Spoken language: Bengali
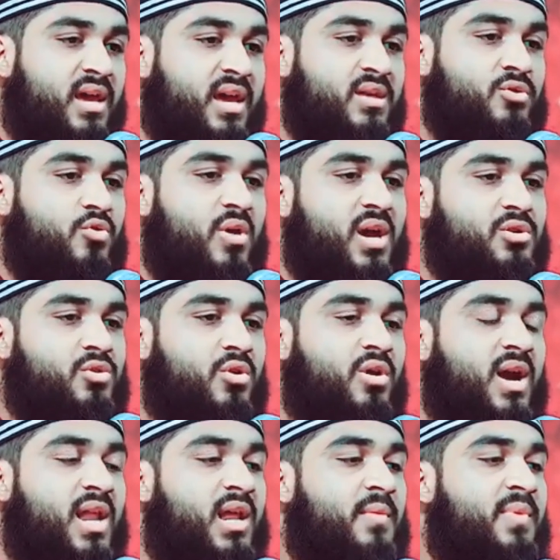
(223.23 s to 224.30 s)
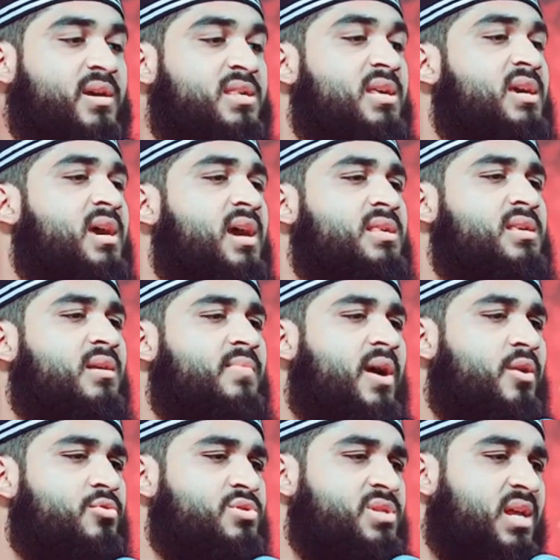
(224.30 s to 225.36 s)
এই দোয়া স্বয়ং আল্লাহবাক শিখিয়েছেন
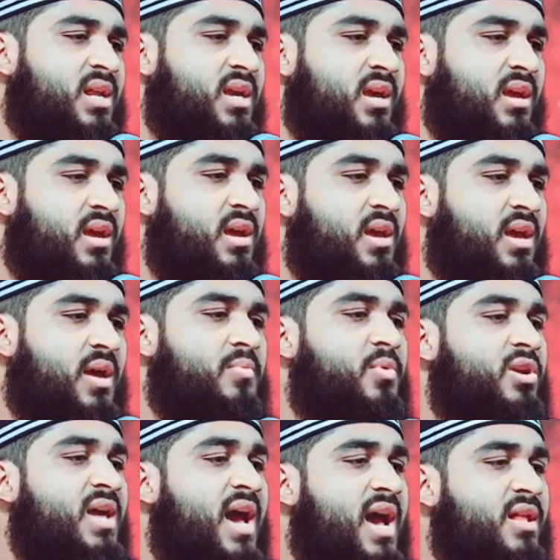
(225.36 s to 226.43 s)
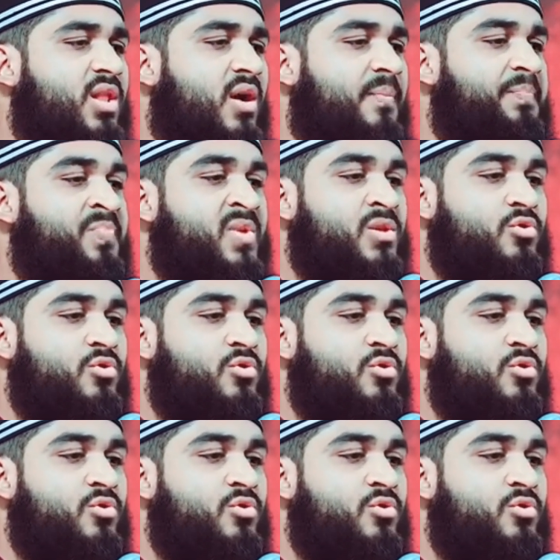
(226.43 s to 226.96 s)
মানুষদেরকে হে বনি আদম